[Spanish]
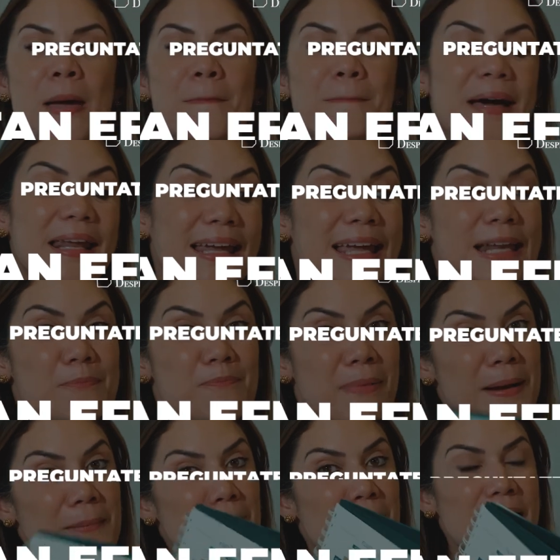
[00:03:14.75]
Para que el
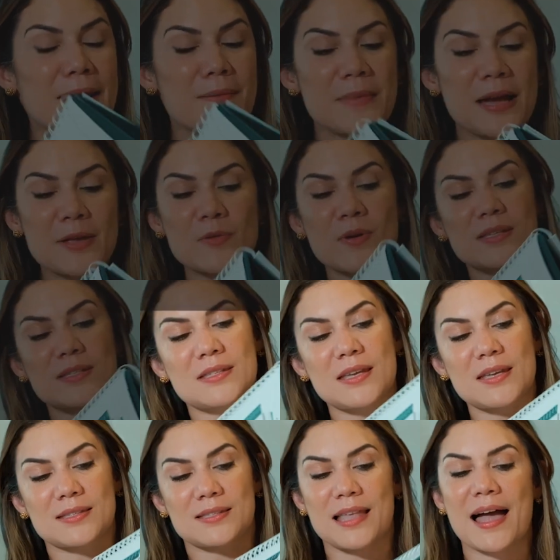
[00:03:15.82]
pan para mayo
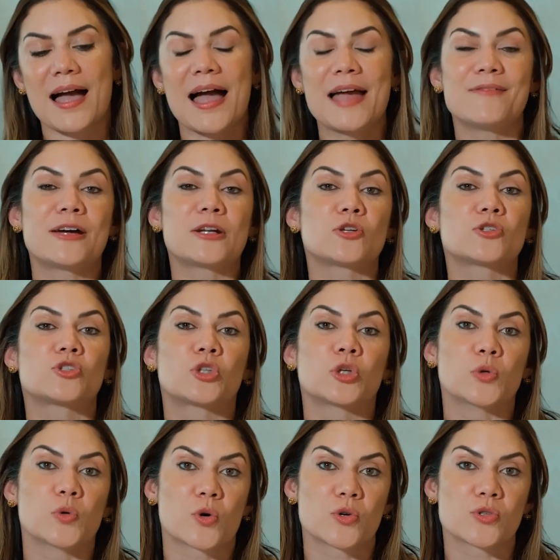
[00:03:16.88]
exista hay varios
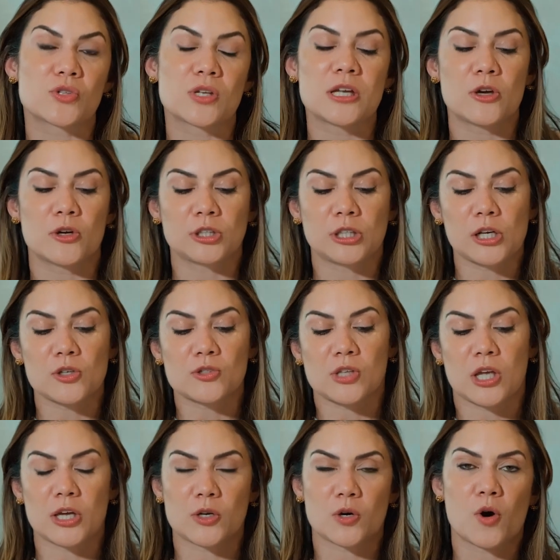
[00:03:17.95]
trucos y hoy te los
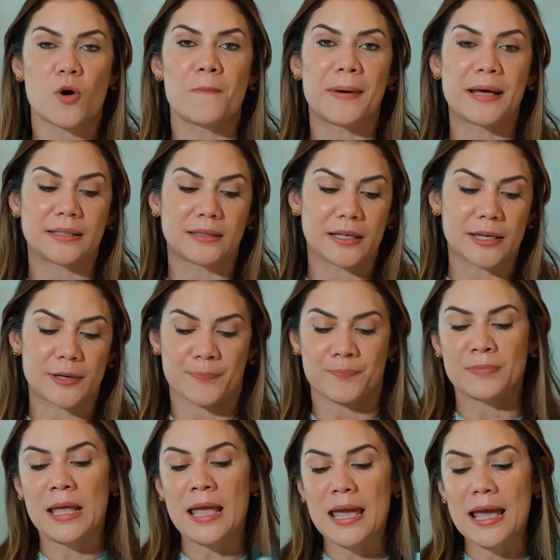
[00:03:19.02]
quiero compartir.
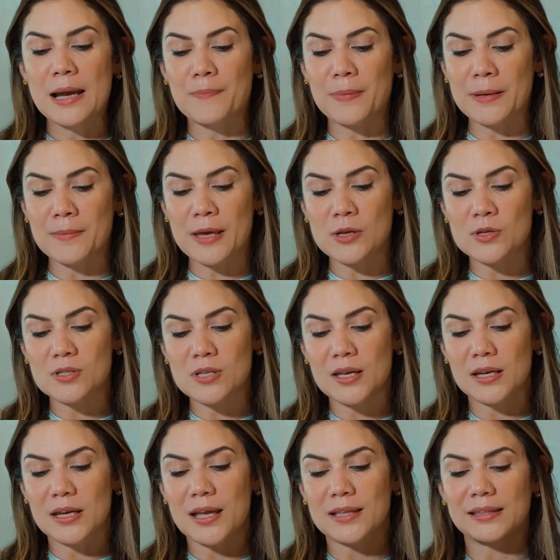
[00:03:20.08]
El primero
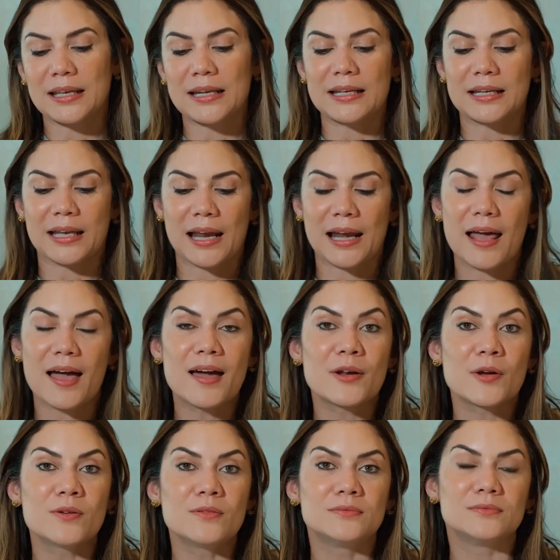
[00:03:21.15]
sería tener
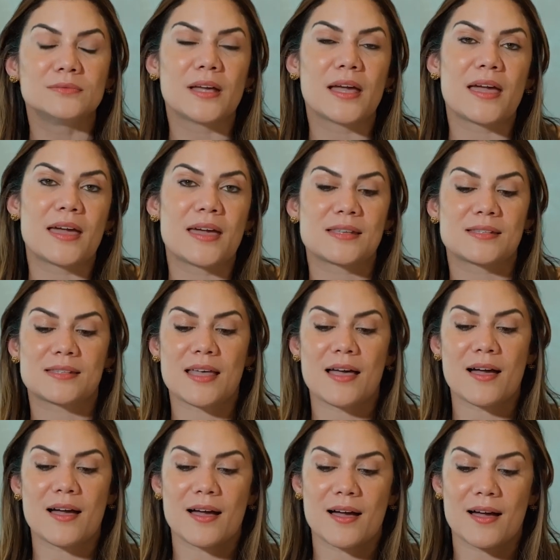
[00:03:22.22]
claro
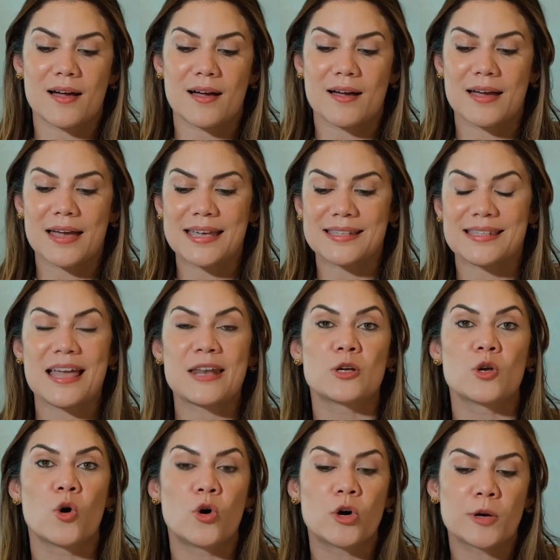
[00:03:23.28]
esa, esa
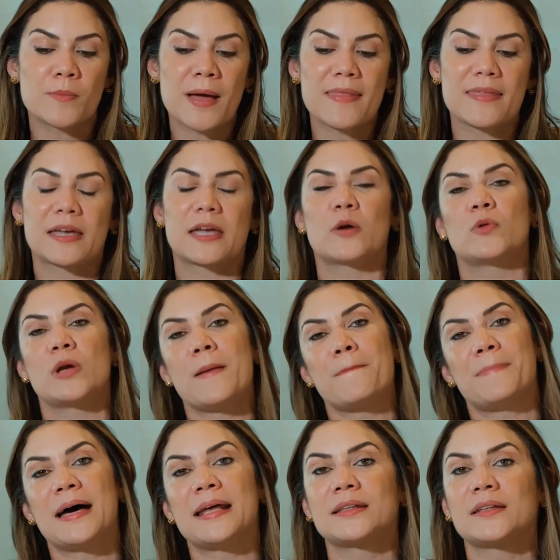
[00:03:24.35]
norma de que una
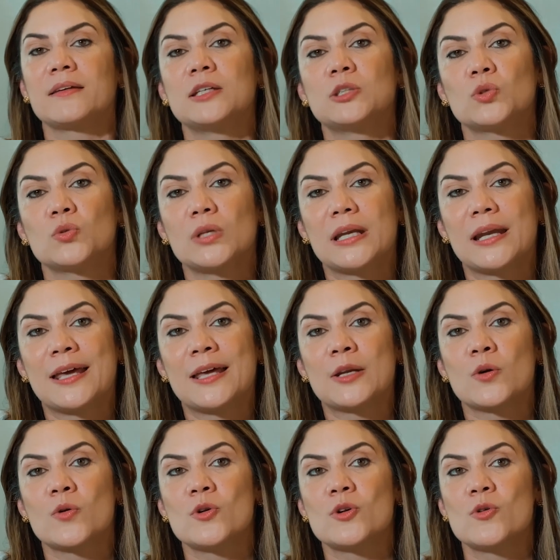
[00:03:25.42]
parte de tu
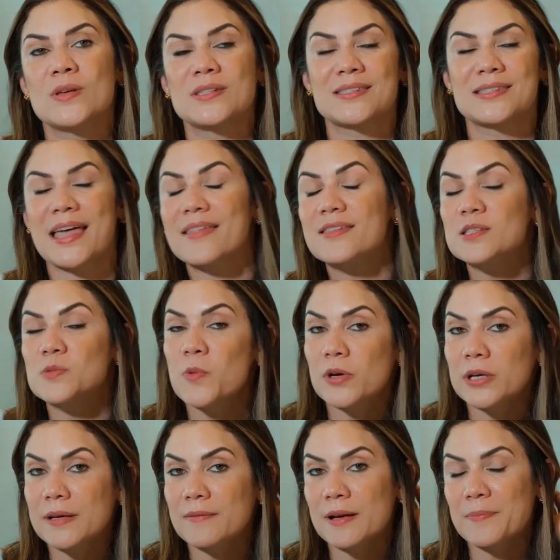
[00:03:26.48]
dinero no está
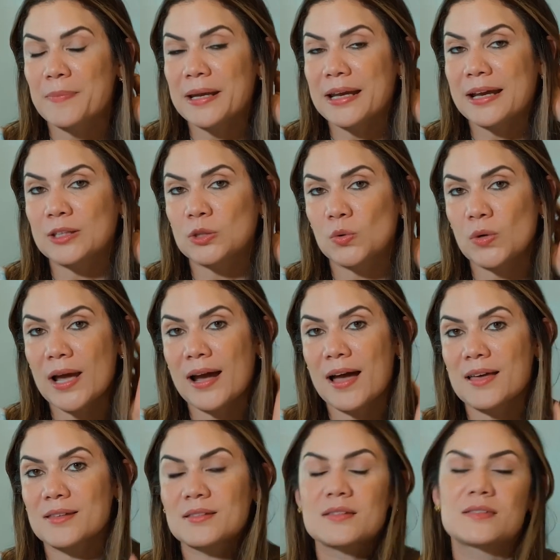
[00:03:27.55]
disponible para que tú la
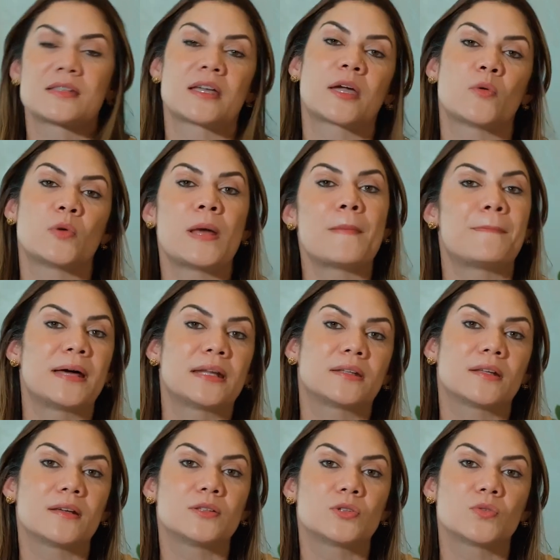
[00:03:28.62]
gastes, de que una parte
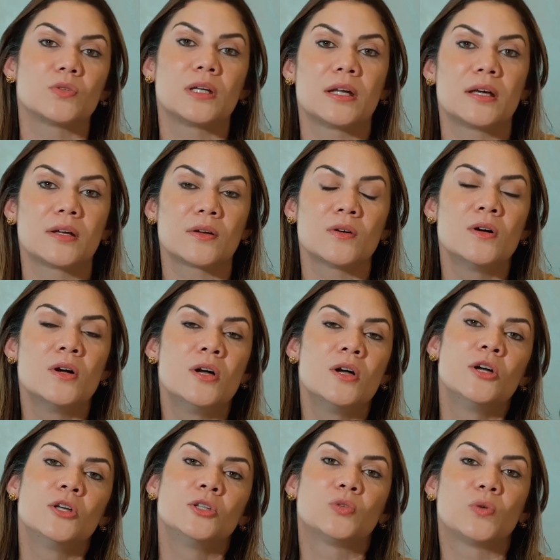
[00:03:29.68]
de tu dinero
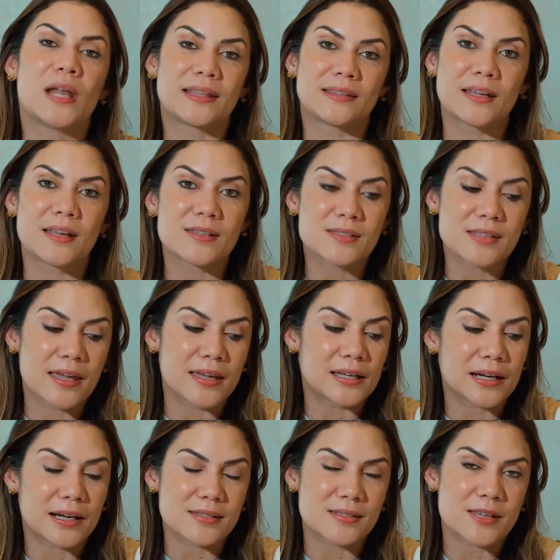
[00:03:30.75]
tú la tienes que
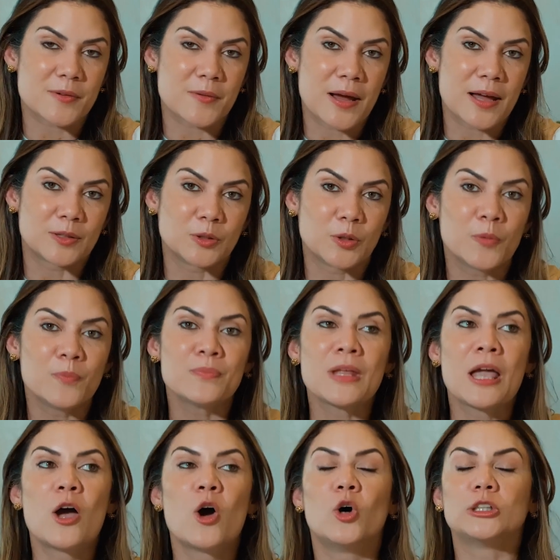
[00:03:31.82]
ir reservando.
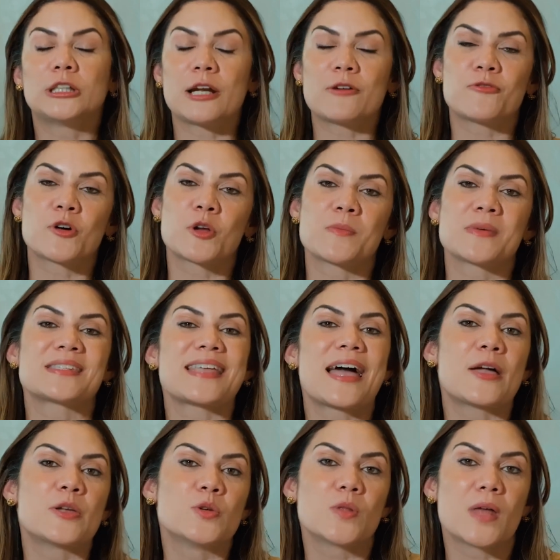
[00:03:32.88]
Otra forma es
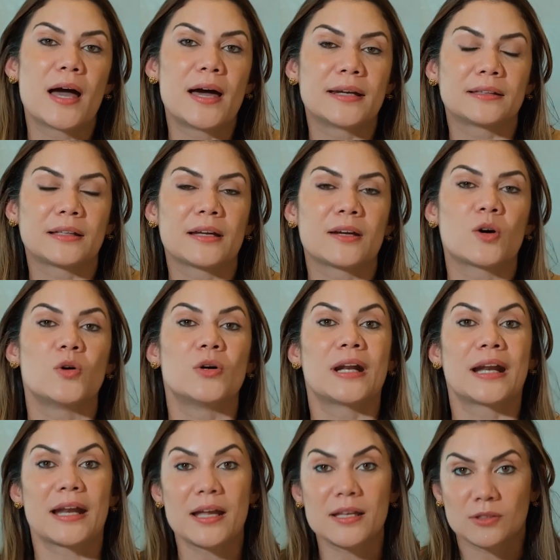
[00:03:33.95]
ayudarte con
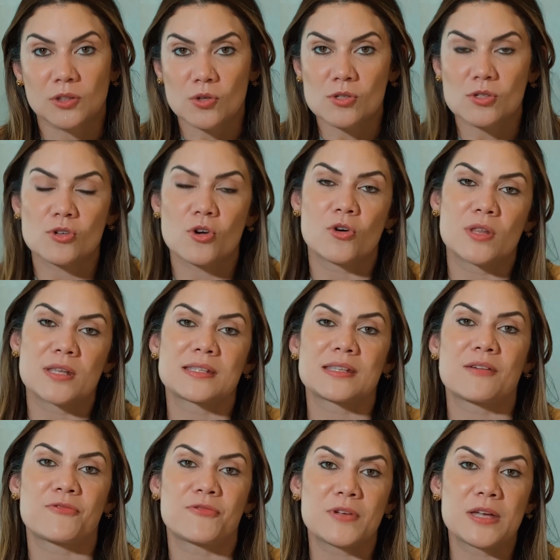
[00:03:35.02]
retos o
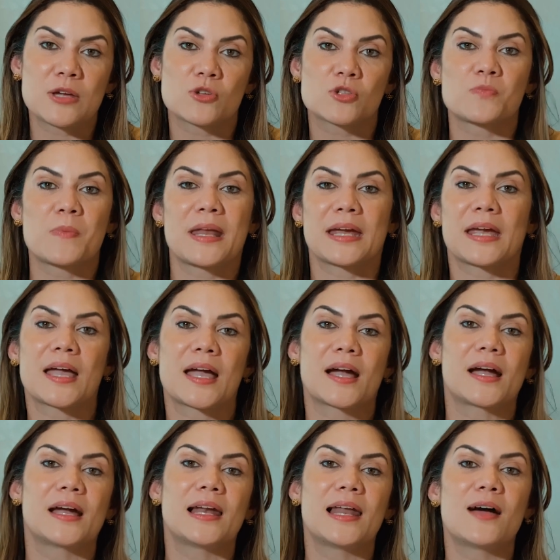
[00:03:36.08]
desafíos para que
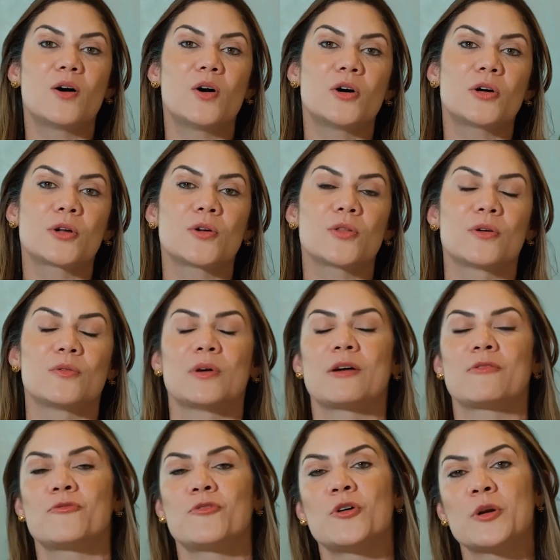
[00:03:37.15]
hagan el ahorro de una
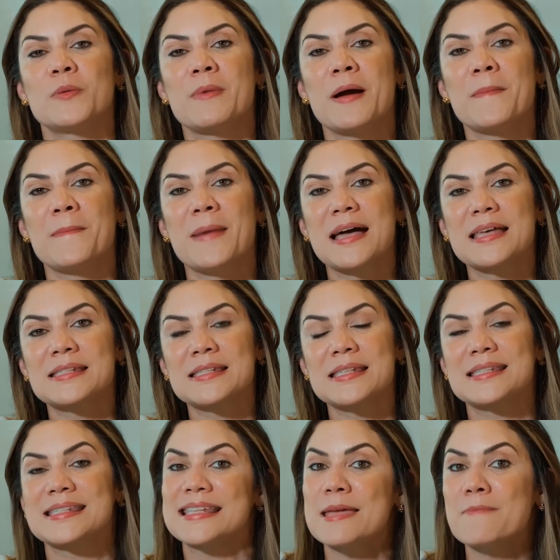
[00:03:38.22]
forma más
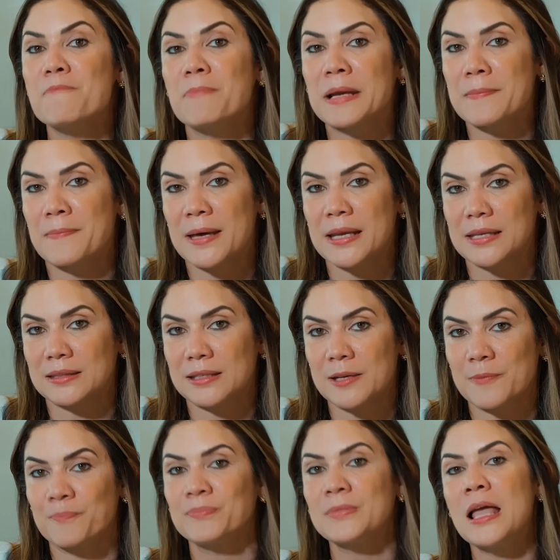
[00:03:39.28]
simple para ti.
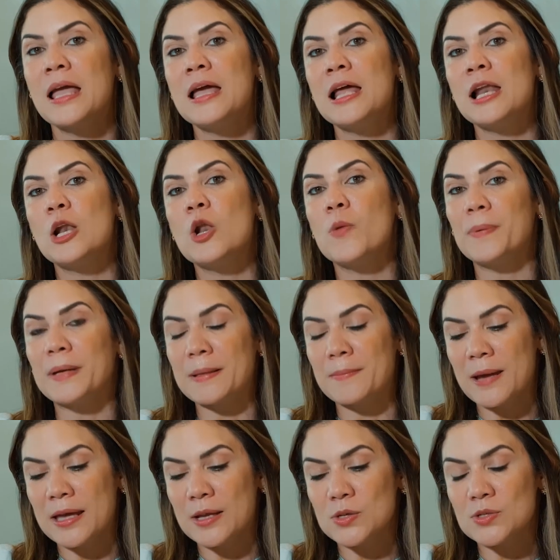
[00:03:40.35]
Lo
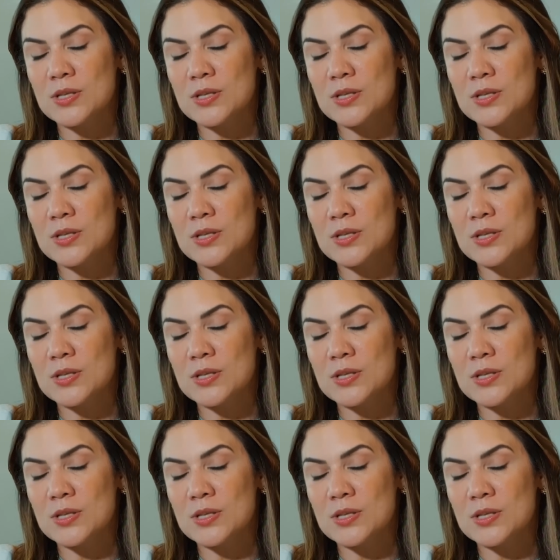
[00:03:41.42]
primero